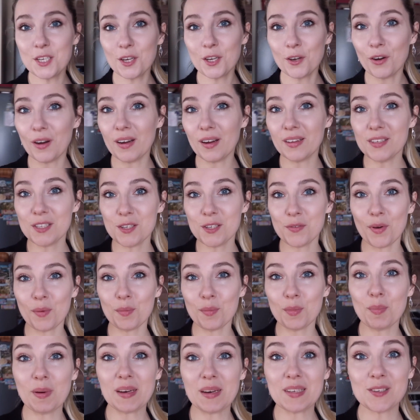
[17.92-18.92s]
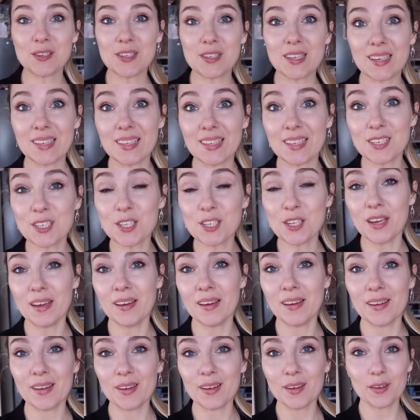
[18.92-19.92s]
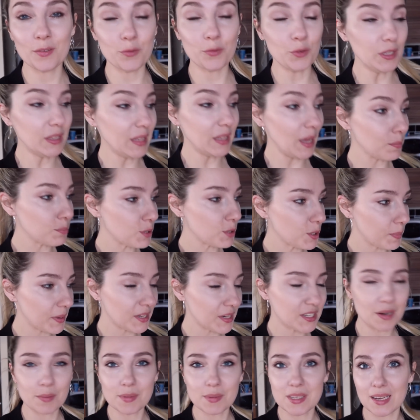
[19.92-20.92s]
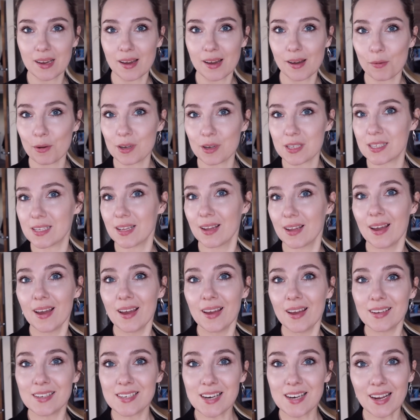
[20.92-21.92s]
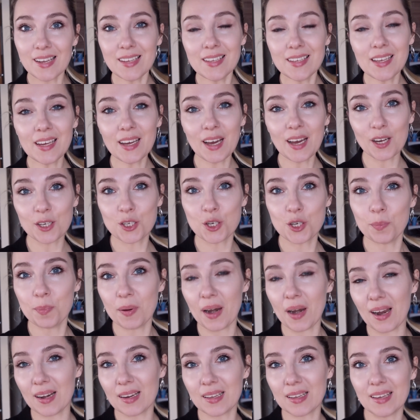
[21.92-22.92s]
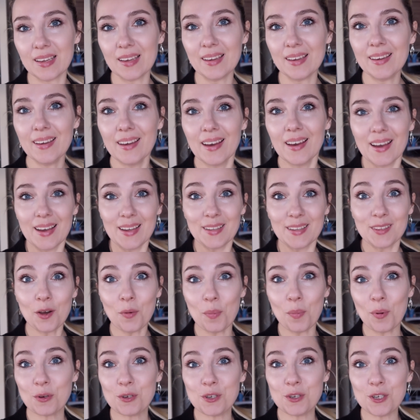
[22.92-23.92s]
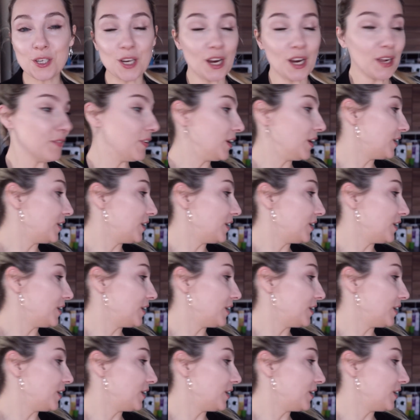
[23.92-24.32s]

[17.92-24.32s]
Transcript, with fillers: się, kochani, z wami bardzo serdecznie witam. Przepraszam za hałas czajnika czy pralki. No bo dzisiaj,